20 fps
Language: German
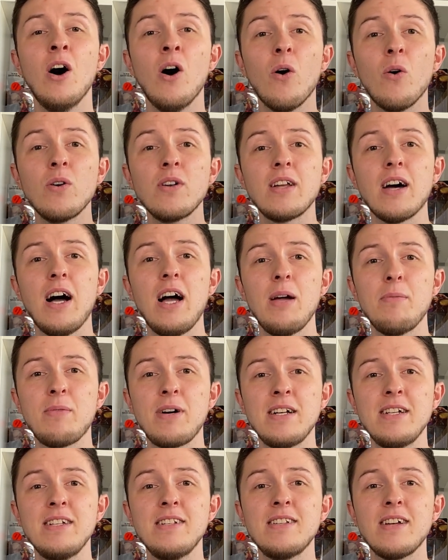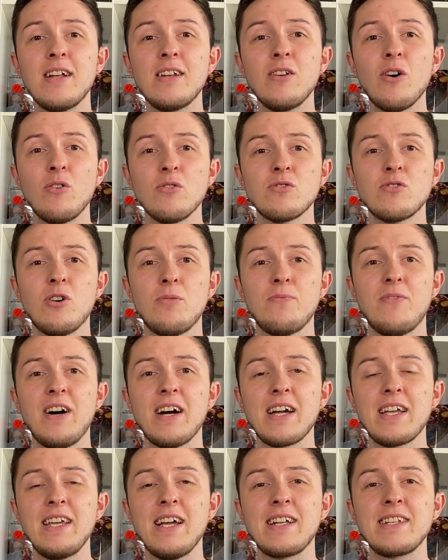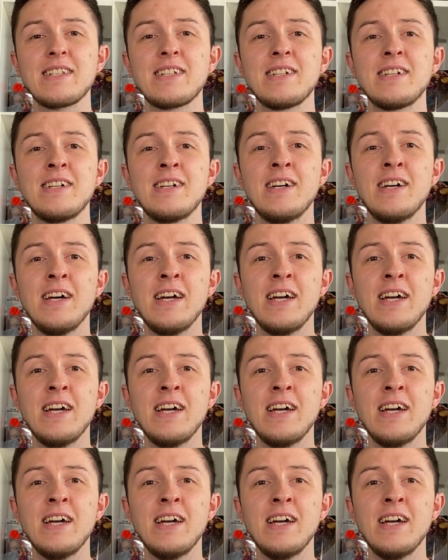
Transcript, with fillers: und einmal in der Low-Top-Variante.